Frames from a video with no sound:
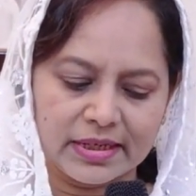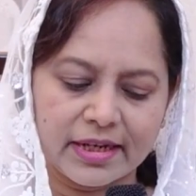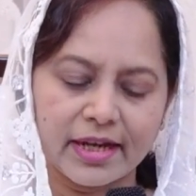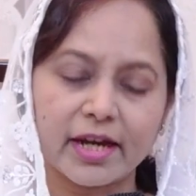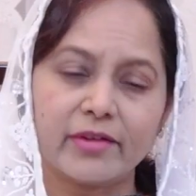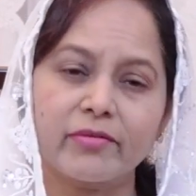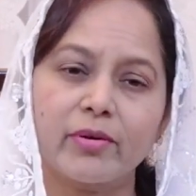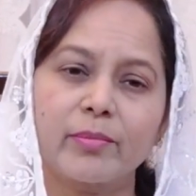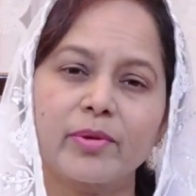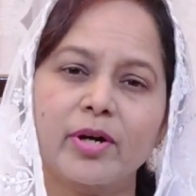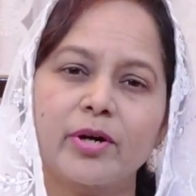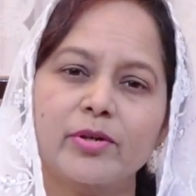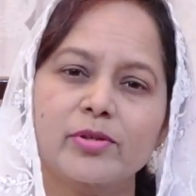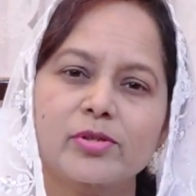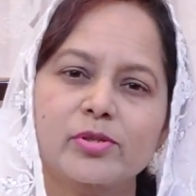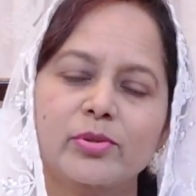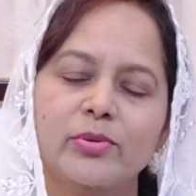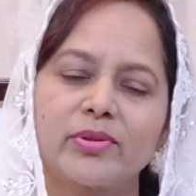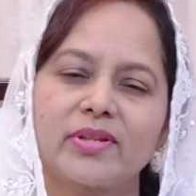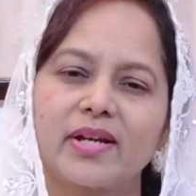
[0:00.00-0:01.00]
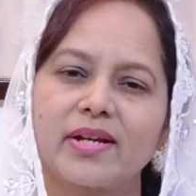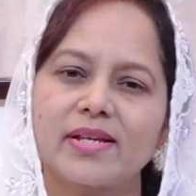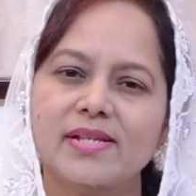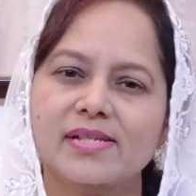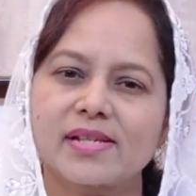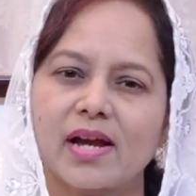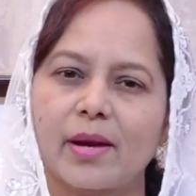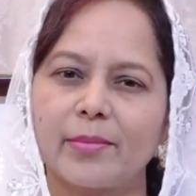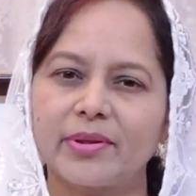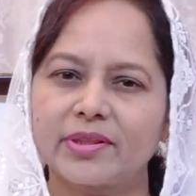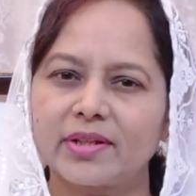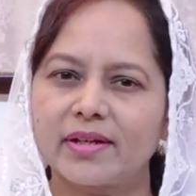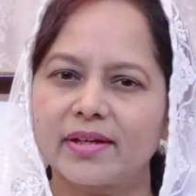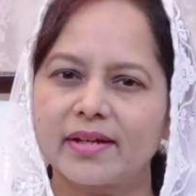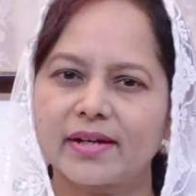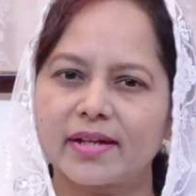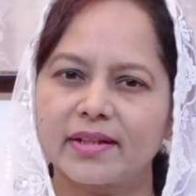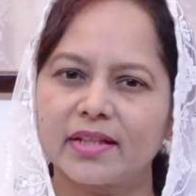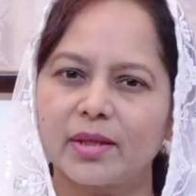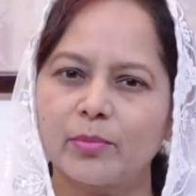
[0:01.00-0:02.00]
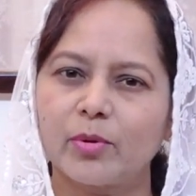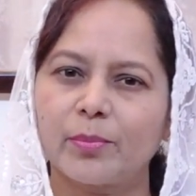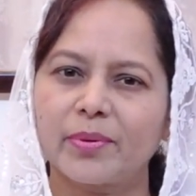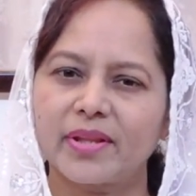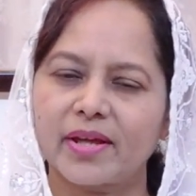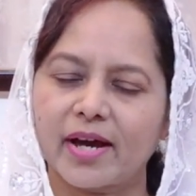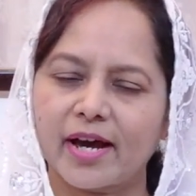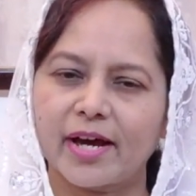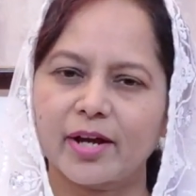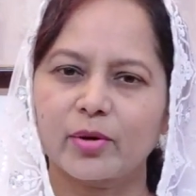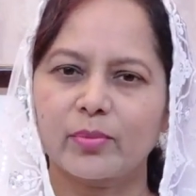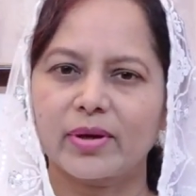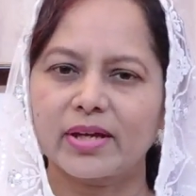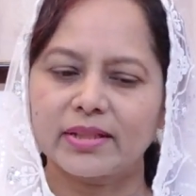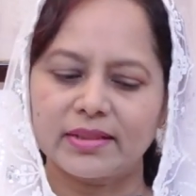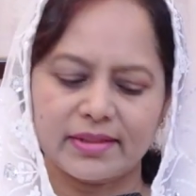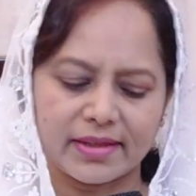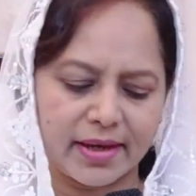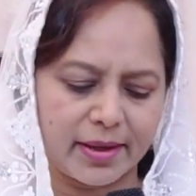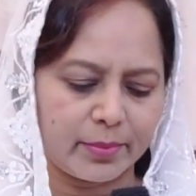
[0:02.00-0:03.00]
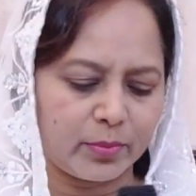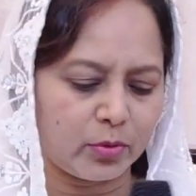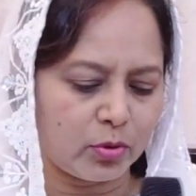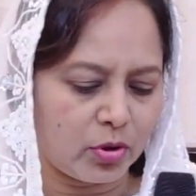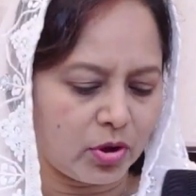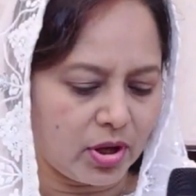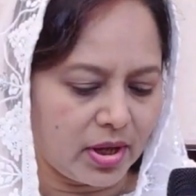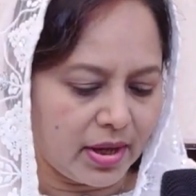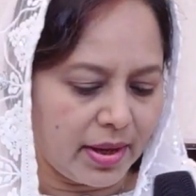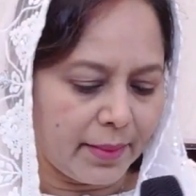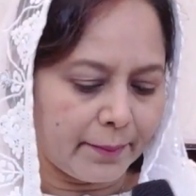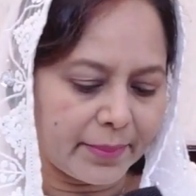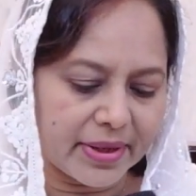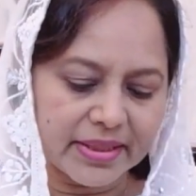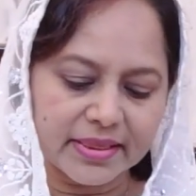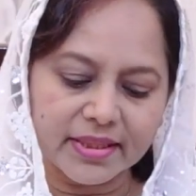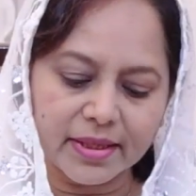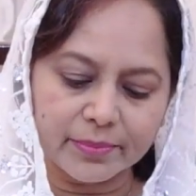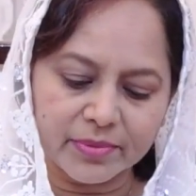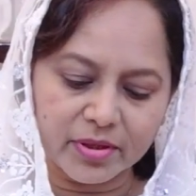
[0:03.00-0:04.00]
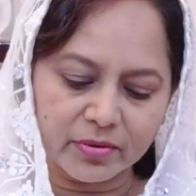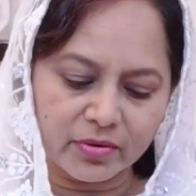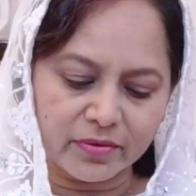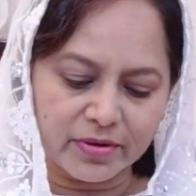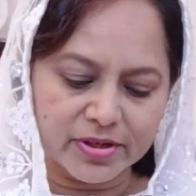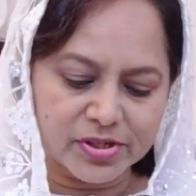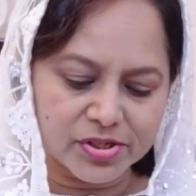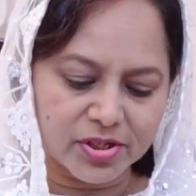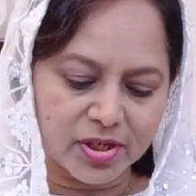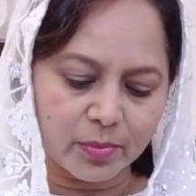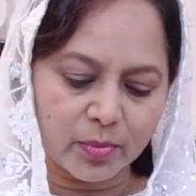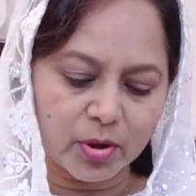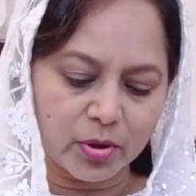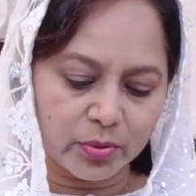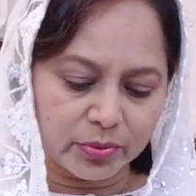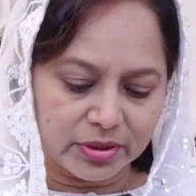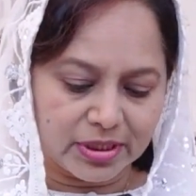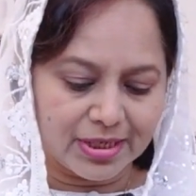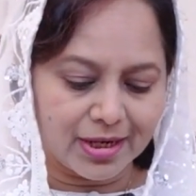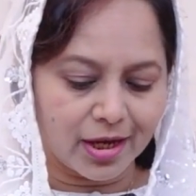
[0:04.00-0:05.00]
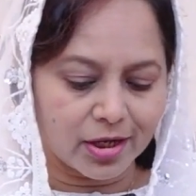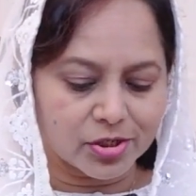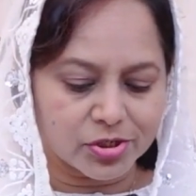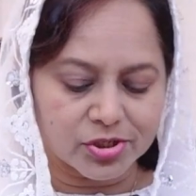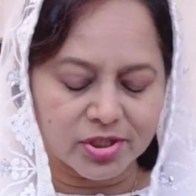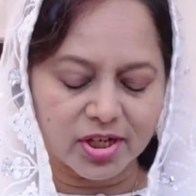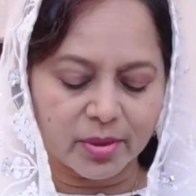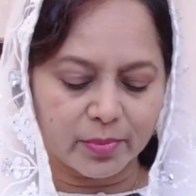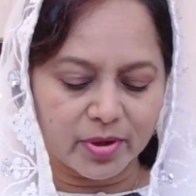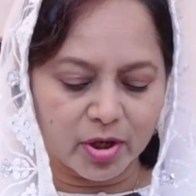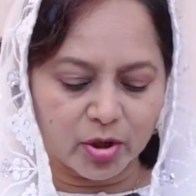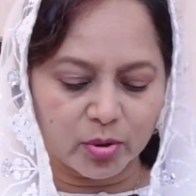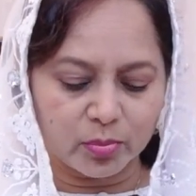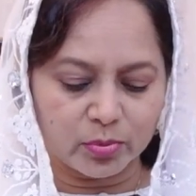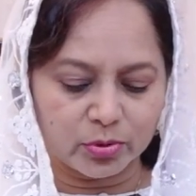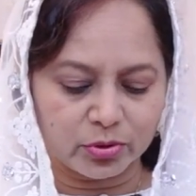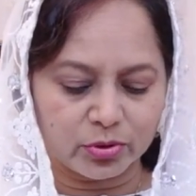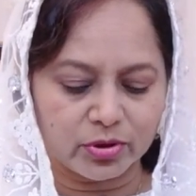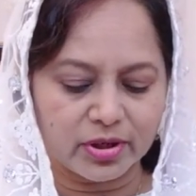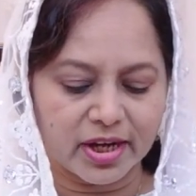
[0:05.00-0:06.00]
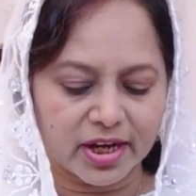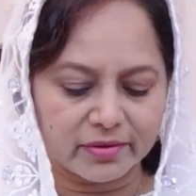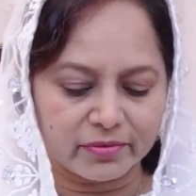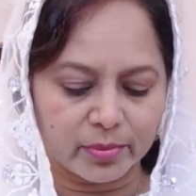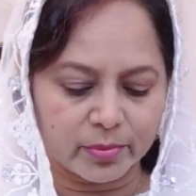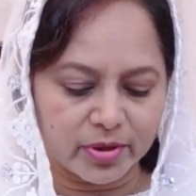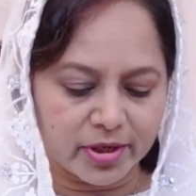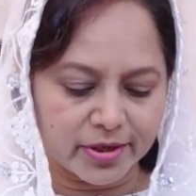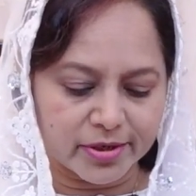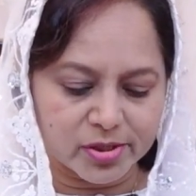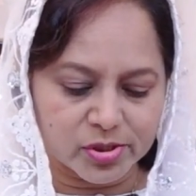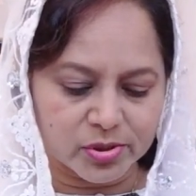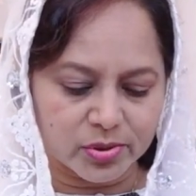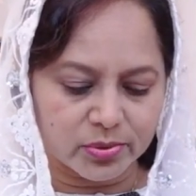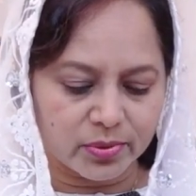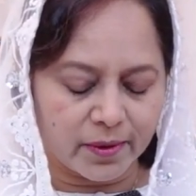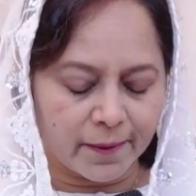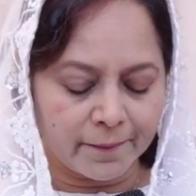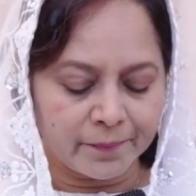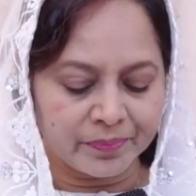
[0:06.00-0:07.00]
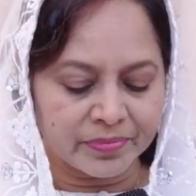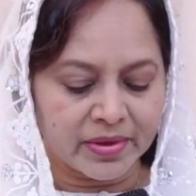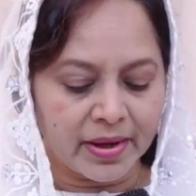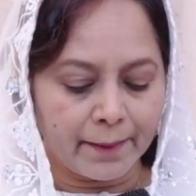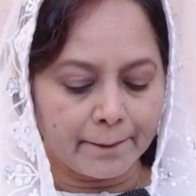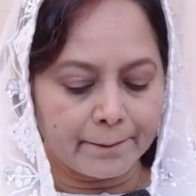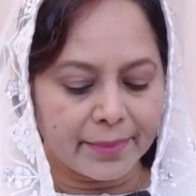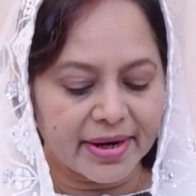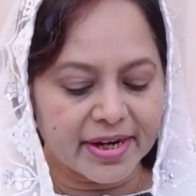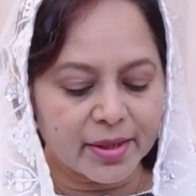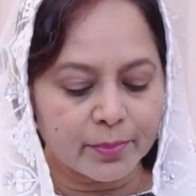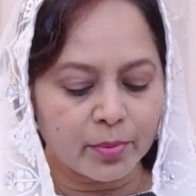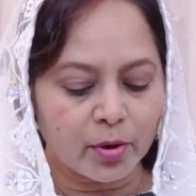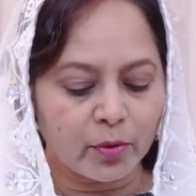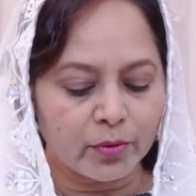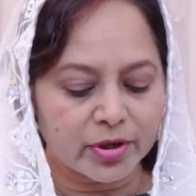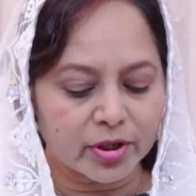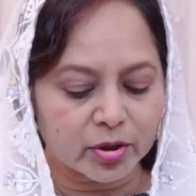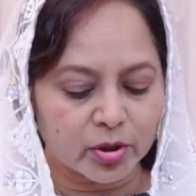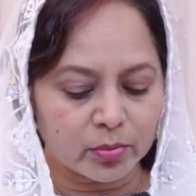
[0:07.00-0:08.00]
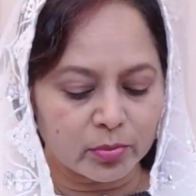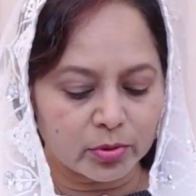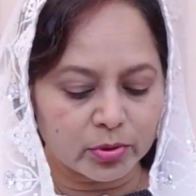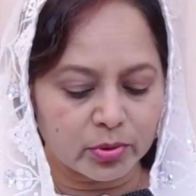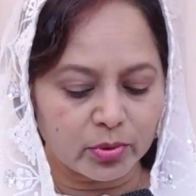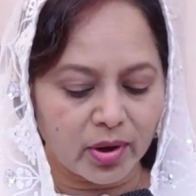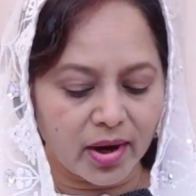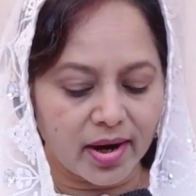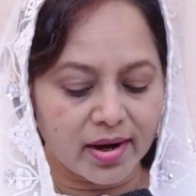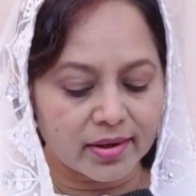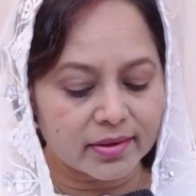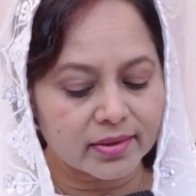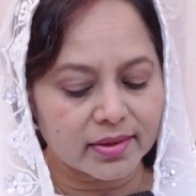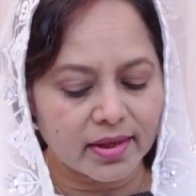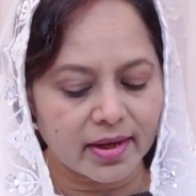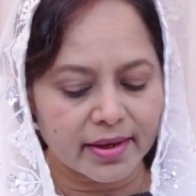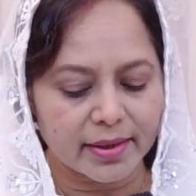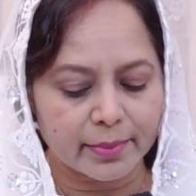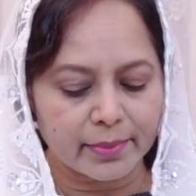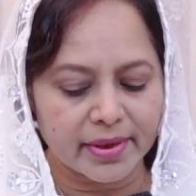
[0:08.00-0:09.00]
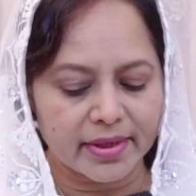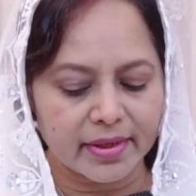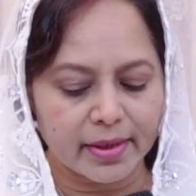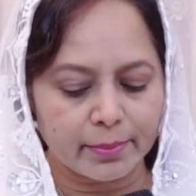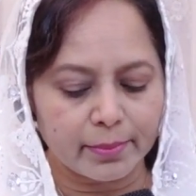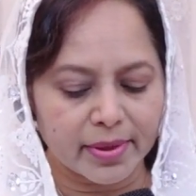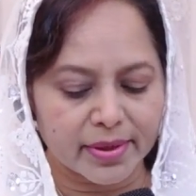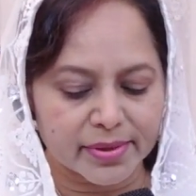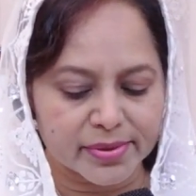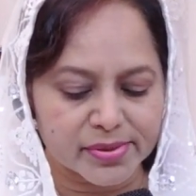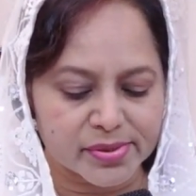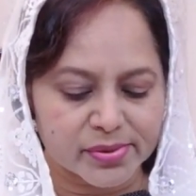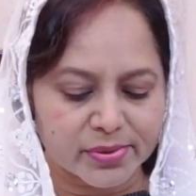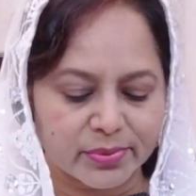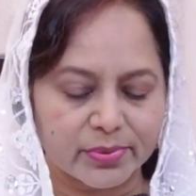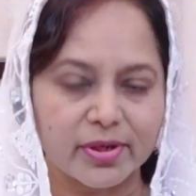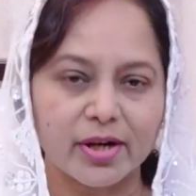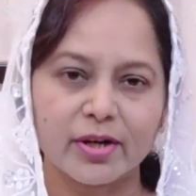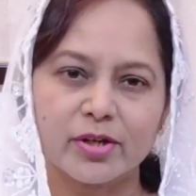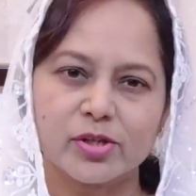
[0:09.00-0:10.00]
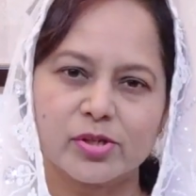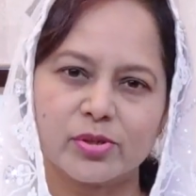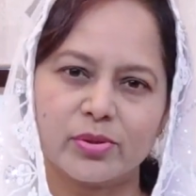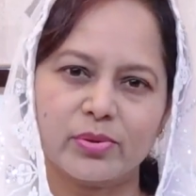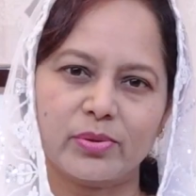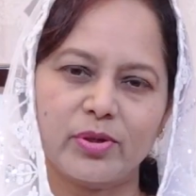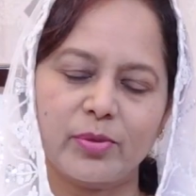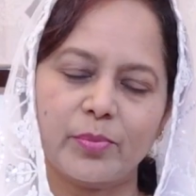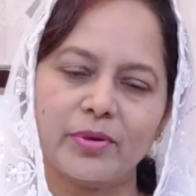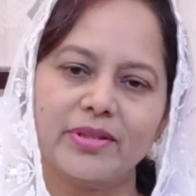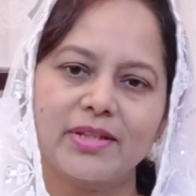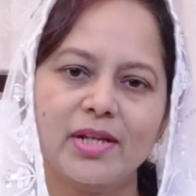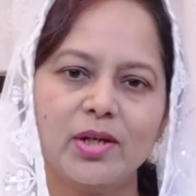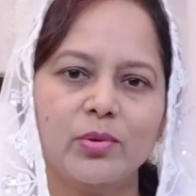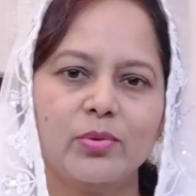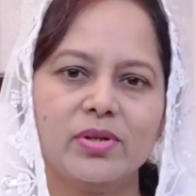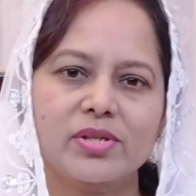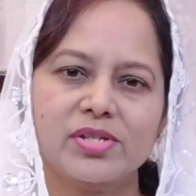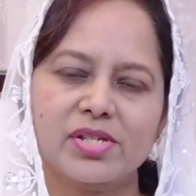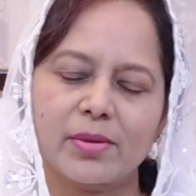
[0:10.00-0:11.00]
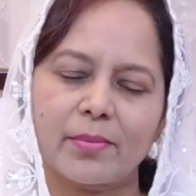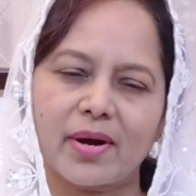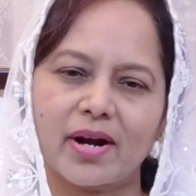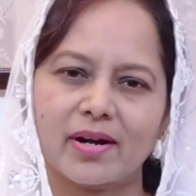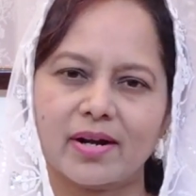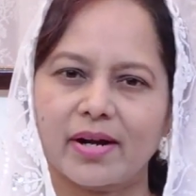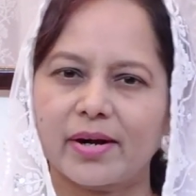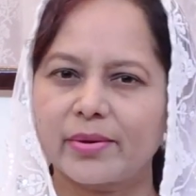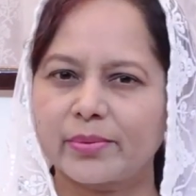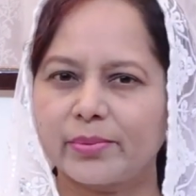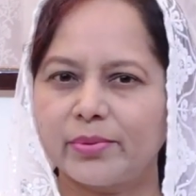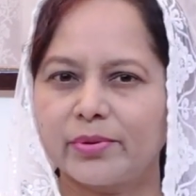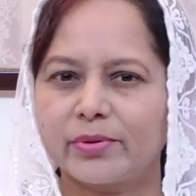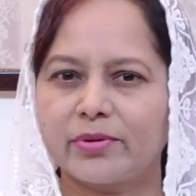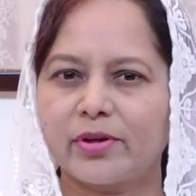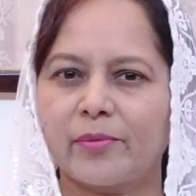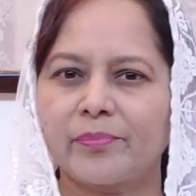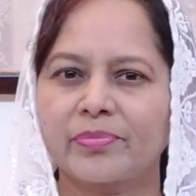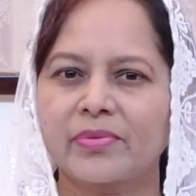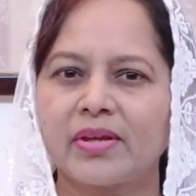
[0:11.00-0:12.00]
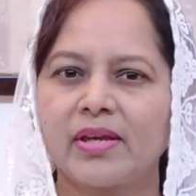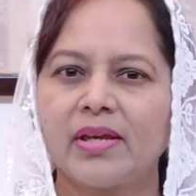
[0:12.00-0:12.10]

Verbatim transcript: గర్వం నడుస్తుంది అని సామెతల గ్రంథము పదహారవ అధ్యాయము పద్దెనిమిదవ వచనంలో ఉంది నాశనమునకు ముందు గర్వము నడుచును పడిపోవుటకు ముందు అహంకారమైన మనస్సు నడుచును ఇప్పుడు దీని గురించే మాట్లాడుకుంటున్నాం